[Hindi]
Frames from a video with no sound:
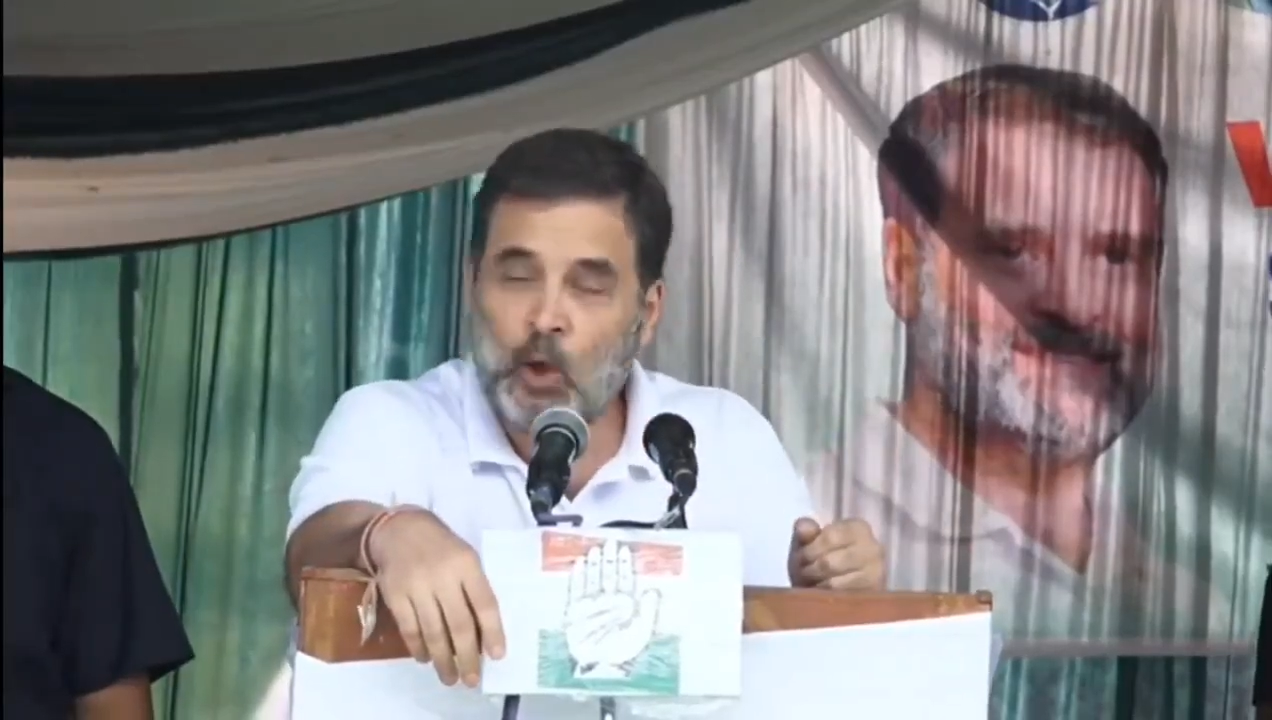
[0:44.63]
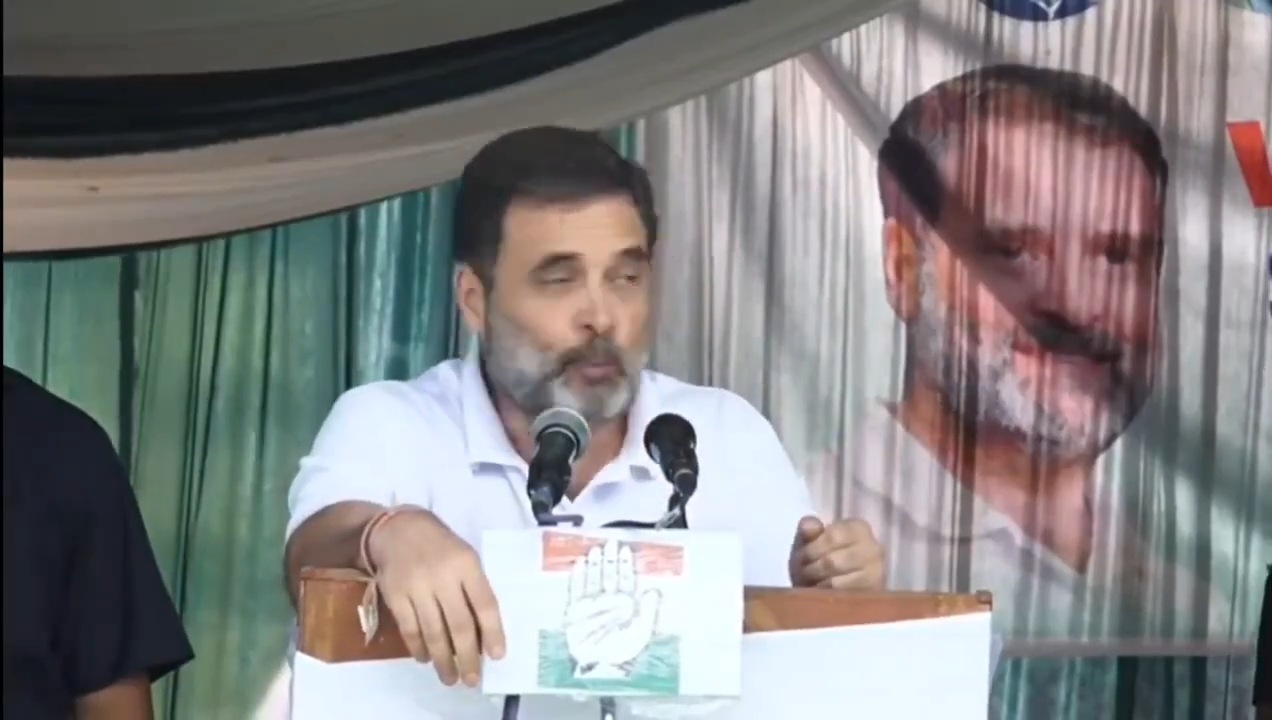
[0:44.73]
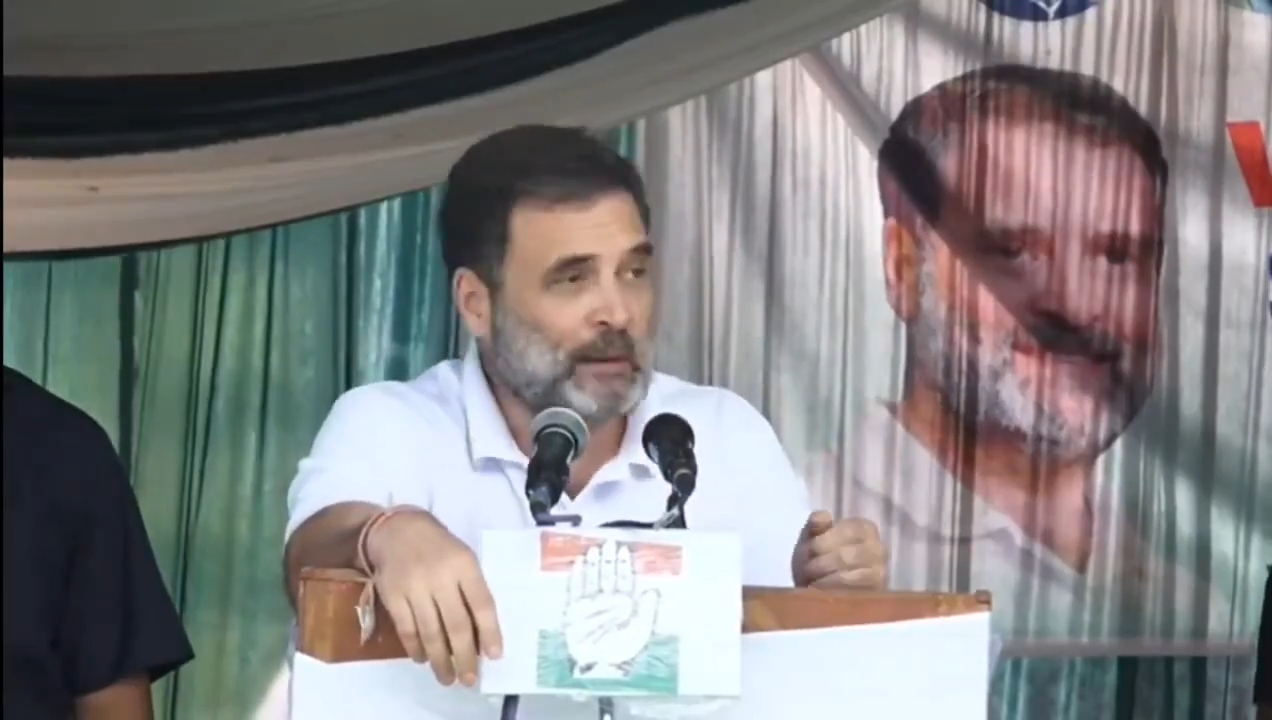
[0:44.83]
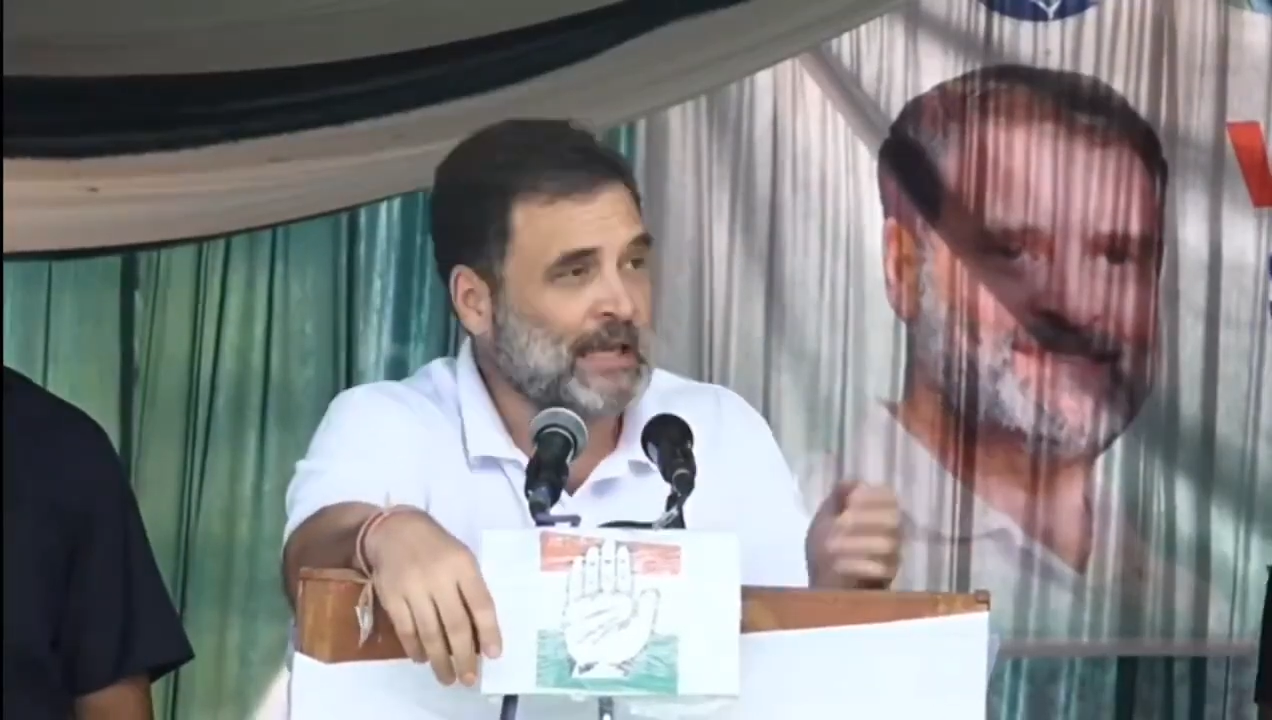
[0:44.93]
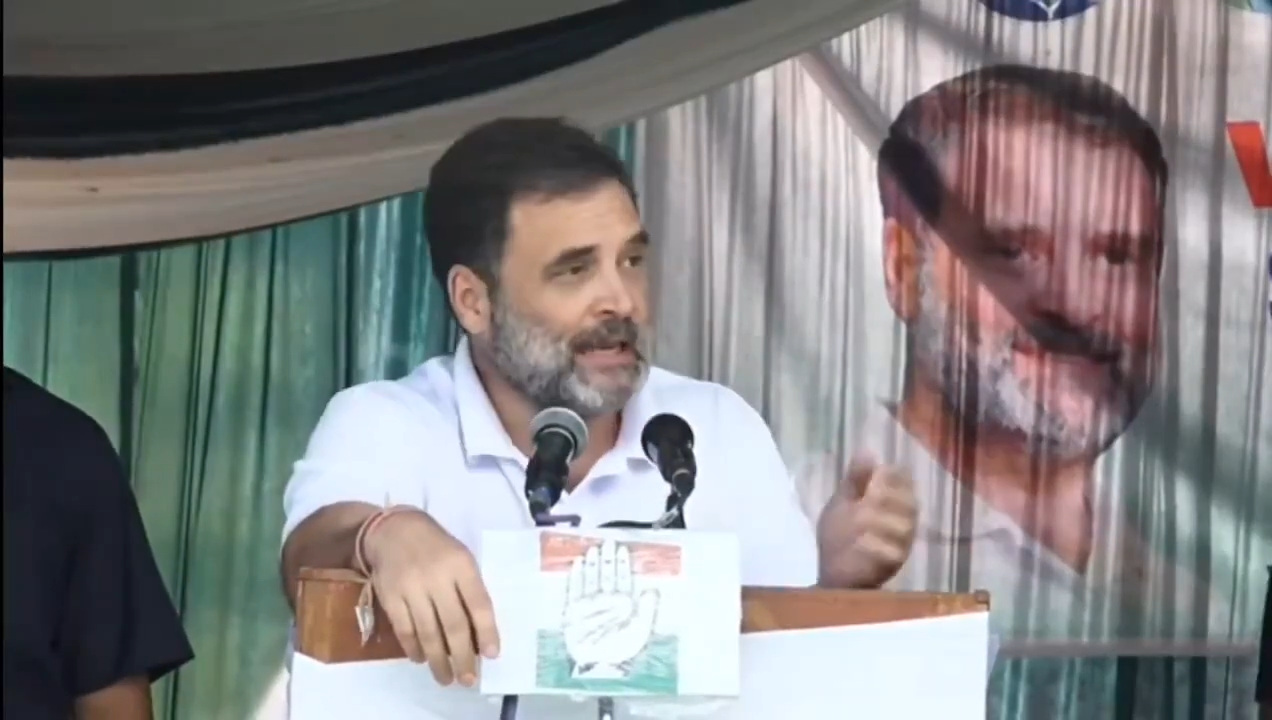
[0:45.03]

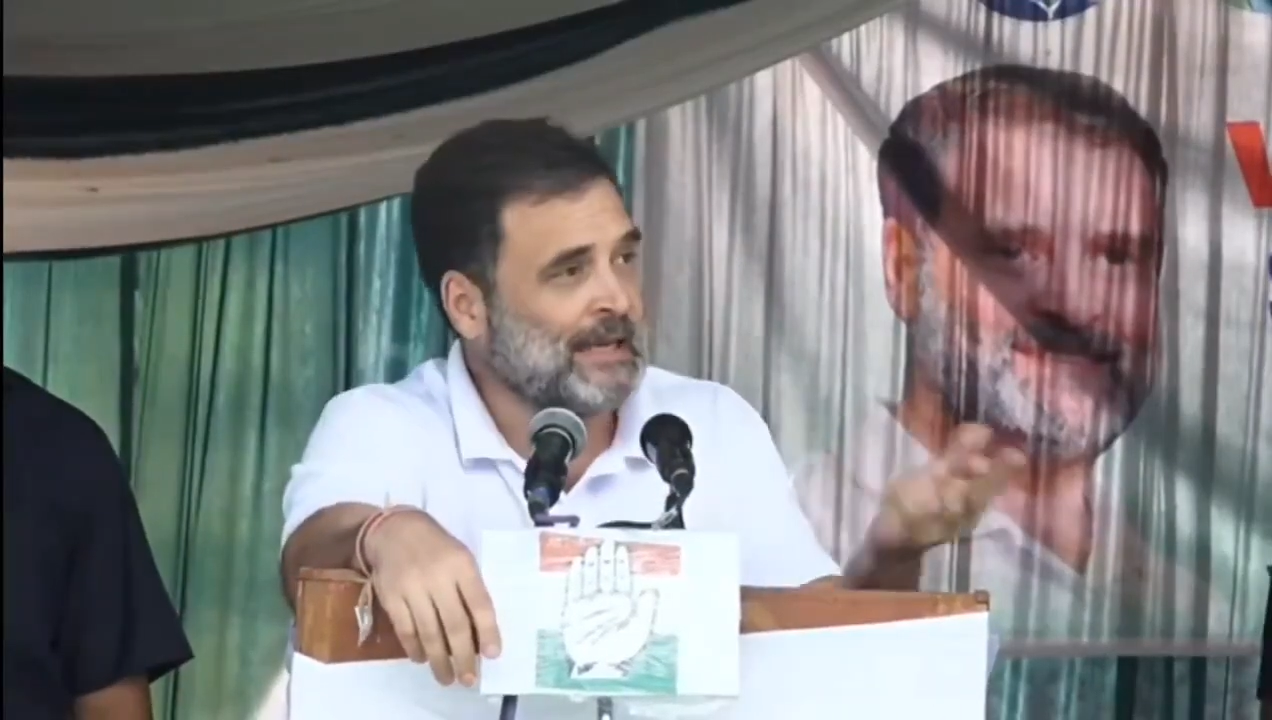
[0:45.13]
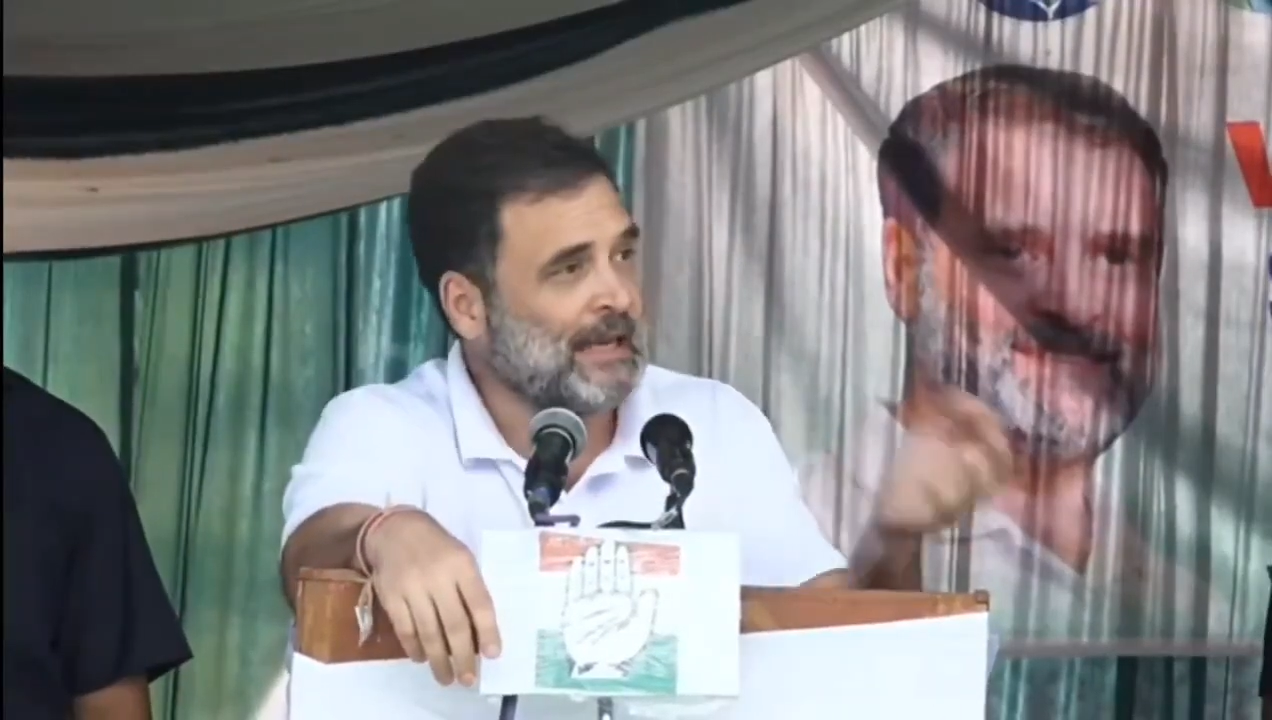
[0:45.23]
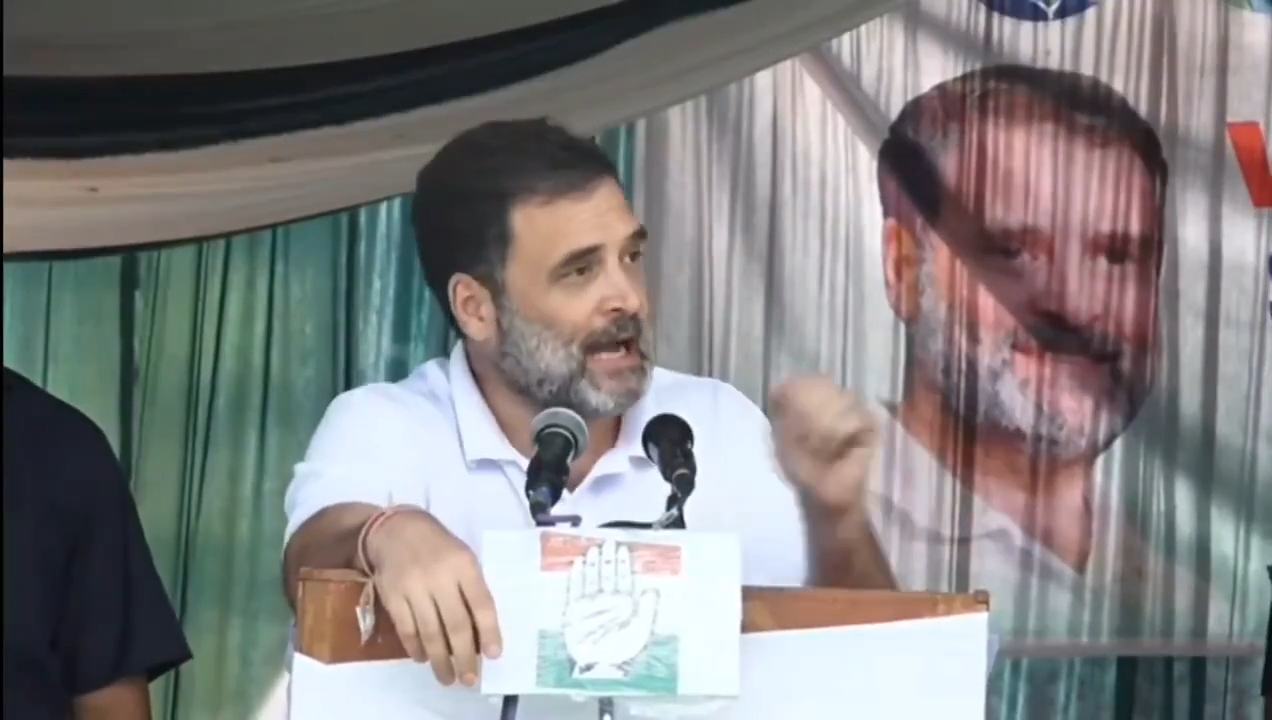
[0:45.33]
लोग पता नहीं